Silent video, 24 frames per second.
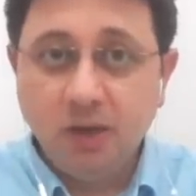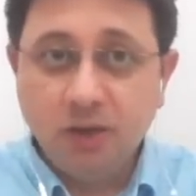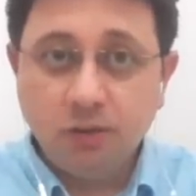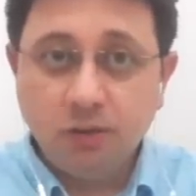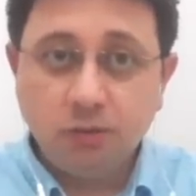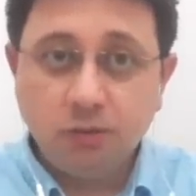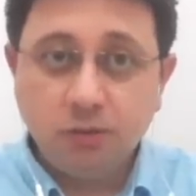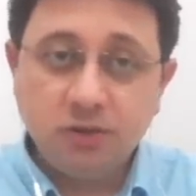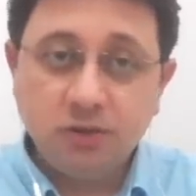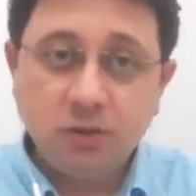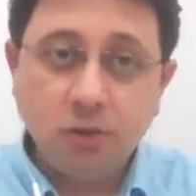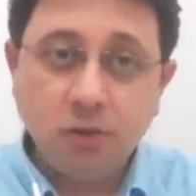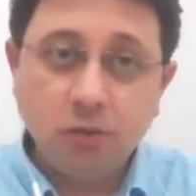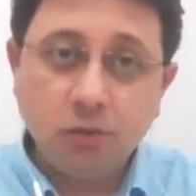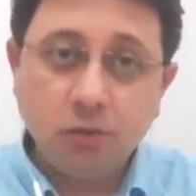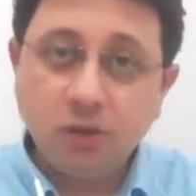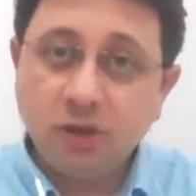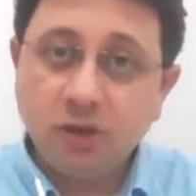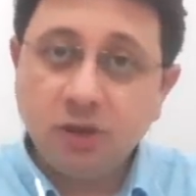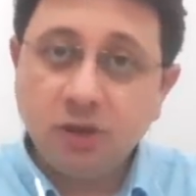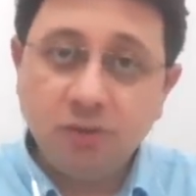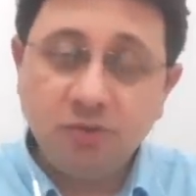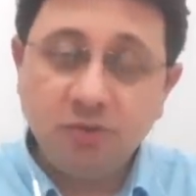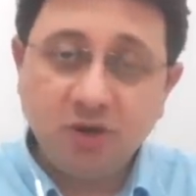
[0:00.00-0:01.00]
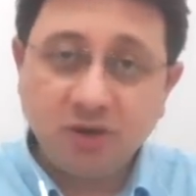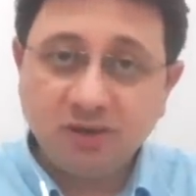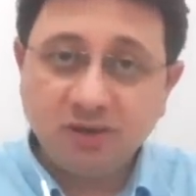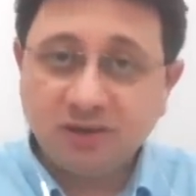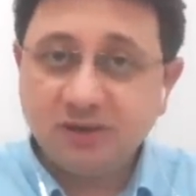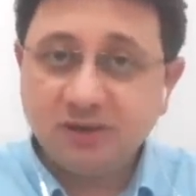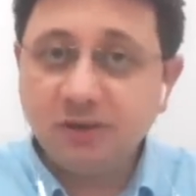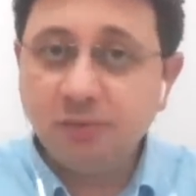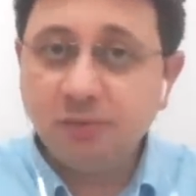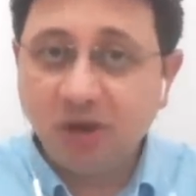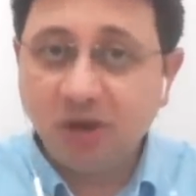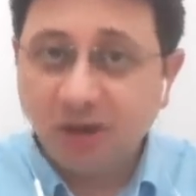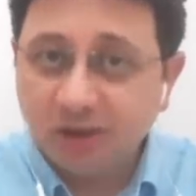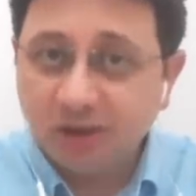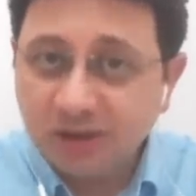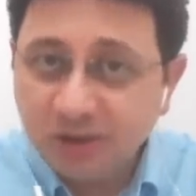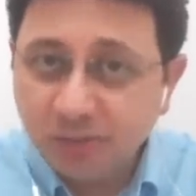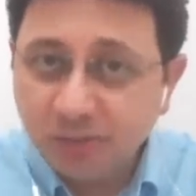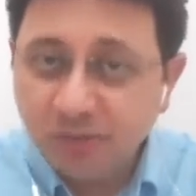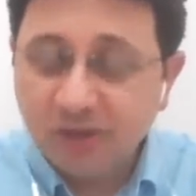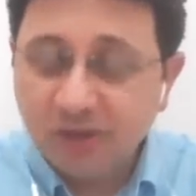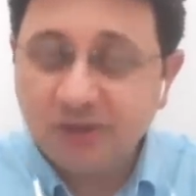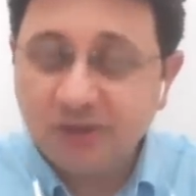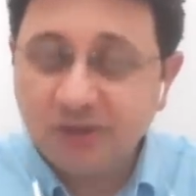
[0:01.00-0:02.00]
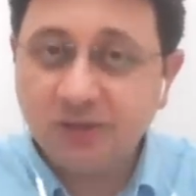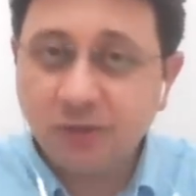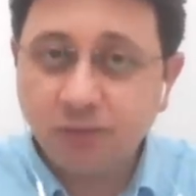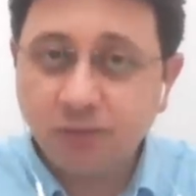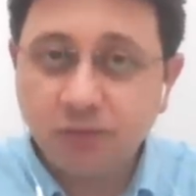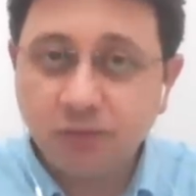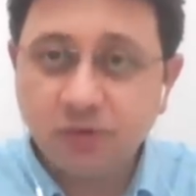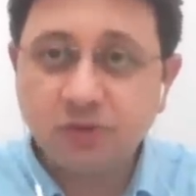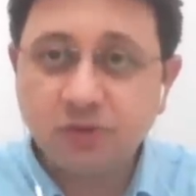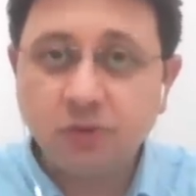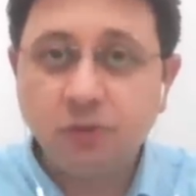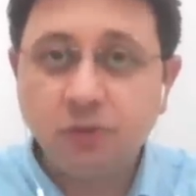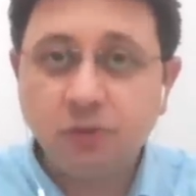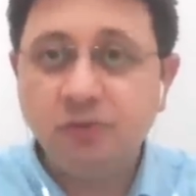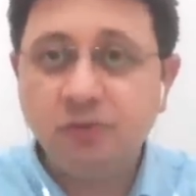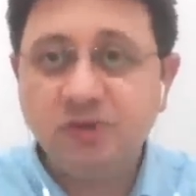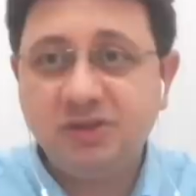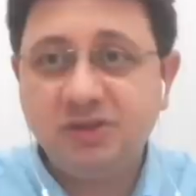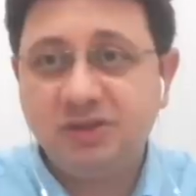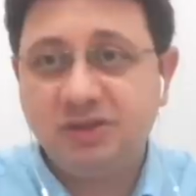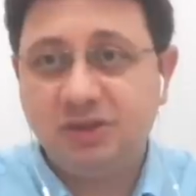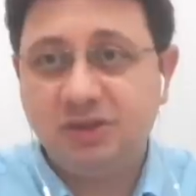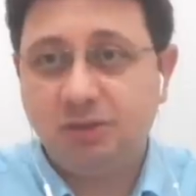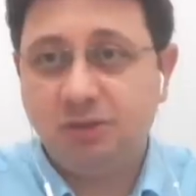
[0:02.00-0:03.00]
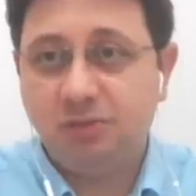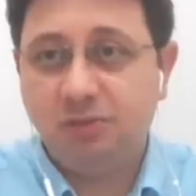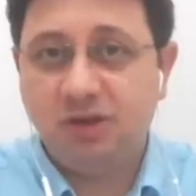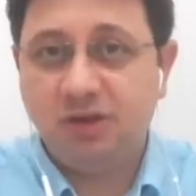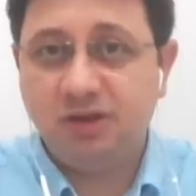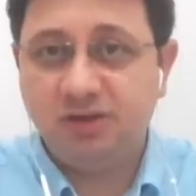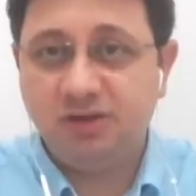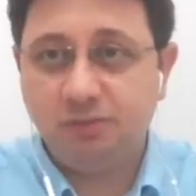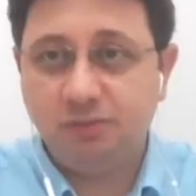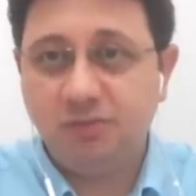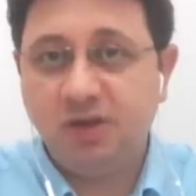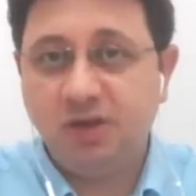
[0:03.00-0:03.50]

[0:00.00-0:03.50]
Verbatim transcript: Dolayısıyla oraya da bir aslında bir antibalistik füze savunma sistemi lazım.